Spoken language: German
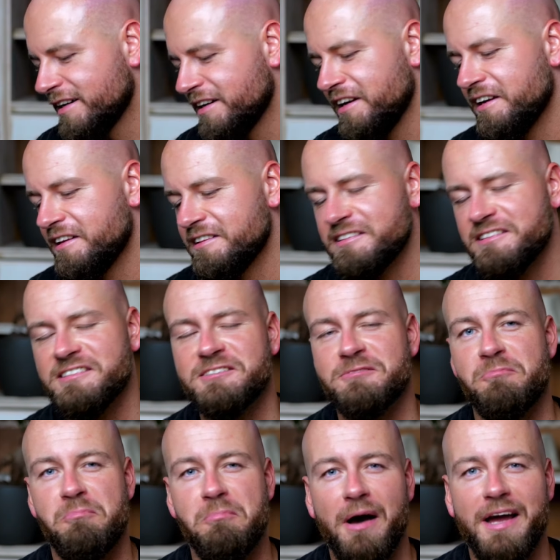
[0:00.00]
gehend
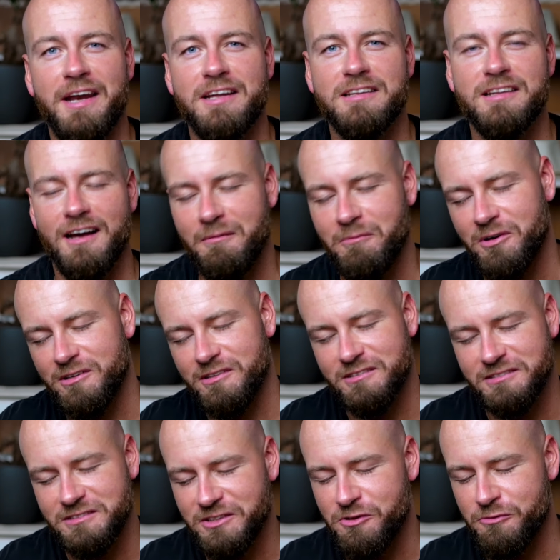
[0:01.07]
meinen, aber
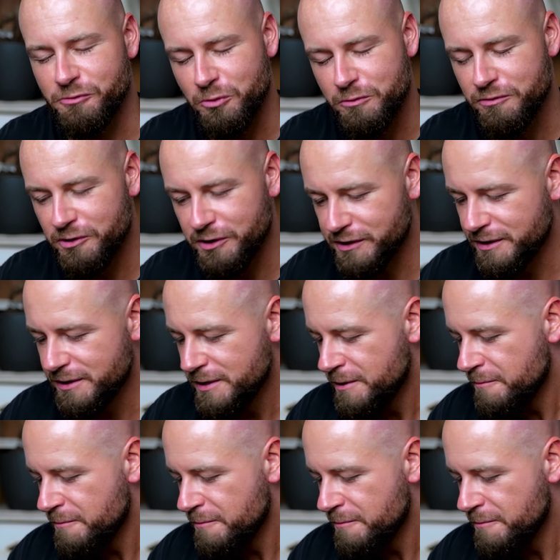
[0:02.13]
nicht zu früh freuen.